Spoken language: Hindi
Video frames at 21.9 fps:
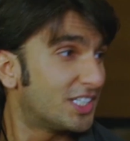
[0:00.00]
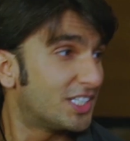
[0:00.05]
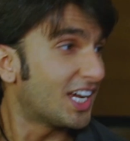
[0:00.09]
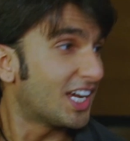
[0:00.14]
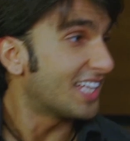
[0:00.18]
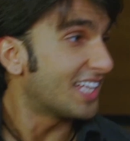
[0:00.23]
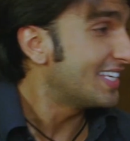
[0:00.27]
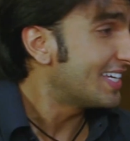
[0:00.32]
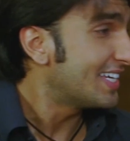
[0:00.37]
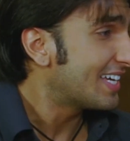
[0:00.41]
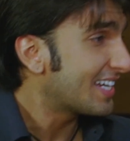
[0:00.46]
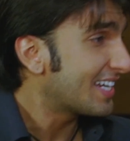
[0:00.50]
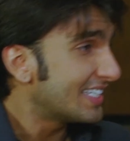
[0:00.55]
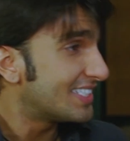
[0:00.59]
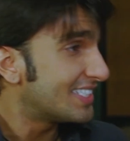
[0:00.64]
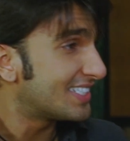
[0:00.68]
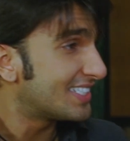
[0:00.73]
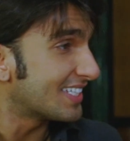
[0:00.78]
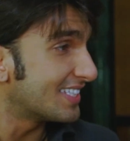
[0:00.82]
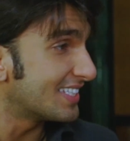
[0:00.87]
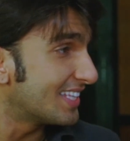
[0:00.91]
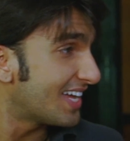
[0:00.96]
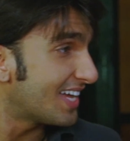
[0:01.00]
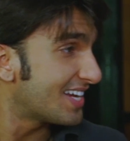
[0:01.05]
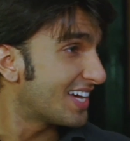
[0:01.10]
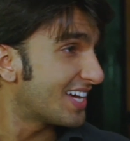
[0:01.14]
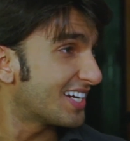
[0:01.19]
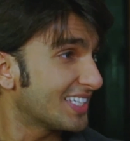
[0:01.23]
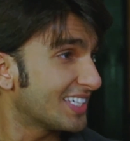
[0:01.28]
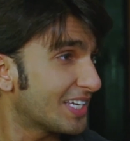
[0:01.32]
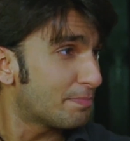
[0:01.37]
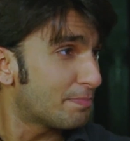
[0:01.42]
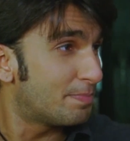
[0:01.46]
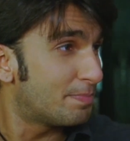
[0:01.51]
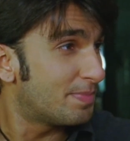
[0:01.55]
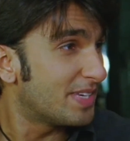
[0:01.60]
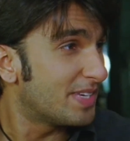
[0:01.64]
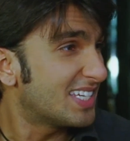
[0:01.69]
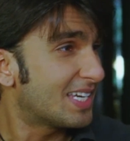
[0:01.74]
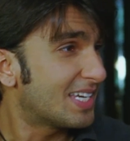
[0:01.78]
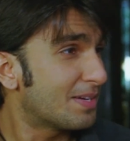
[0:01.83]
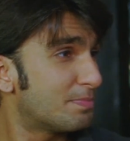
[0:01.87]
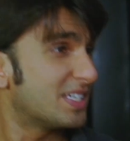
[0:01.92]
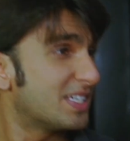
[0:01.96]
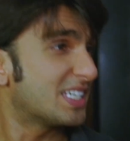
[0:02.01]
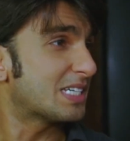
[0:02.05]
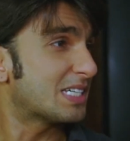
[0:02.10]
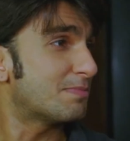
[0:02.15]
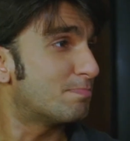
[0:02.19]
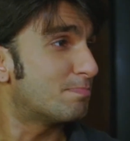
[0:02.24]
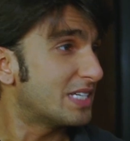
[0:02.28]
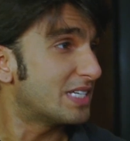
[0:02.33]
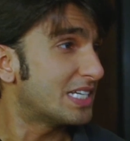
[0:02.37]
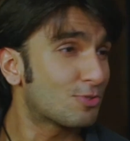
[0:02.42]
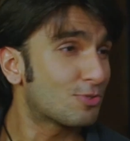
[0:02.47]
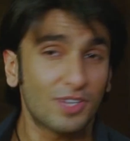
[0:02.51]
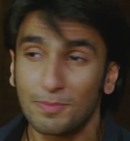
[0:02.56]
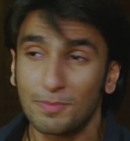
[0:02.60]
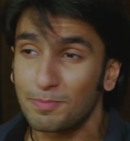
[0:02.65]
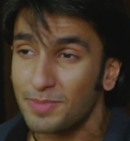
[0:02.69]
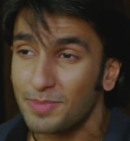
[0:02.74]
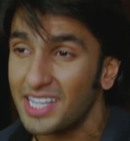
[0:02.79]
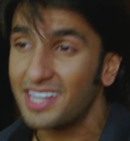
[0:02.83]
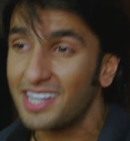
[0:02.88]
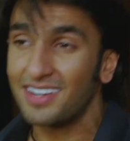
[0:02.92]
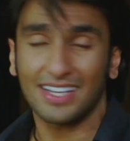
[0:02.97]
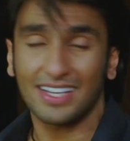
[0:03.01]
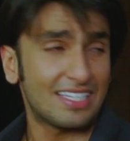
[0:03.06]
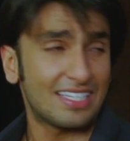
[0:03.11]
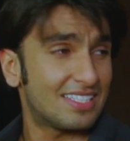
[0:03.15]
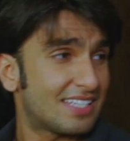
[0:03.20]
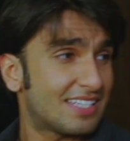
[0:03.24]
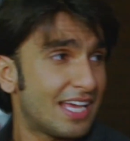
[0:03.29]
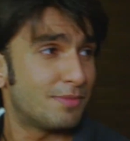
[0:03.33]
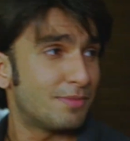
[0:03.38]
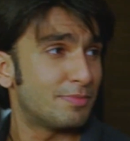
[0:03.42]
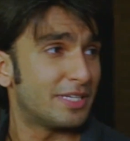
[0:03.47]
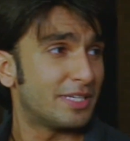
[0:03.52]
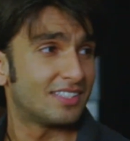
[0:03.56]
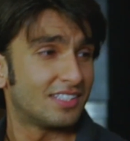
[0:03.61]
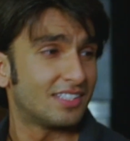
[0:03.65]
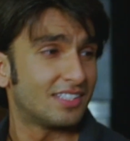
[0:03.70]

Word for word: शादी करें चंदा नारंग के फीके फीके बेसुरे बेरंगे स्टाइल में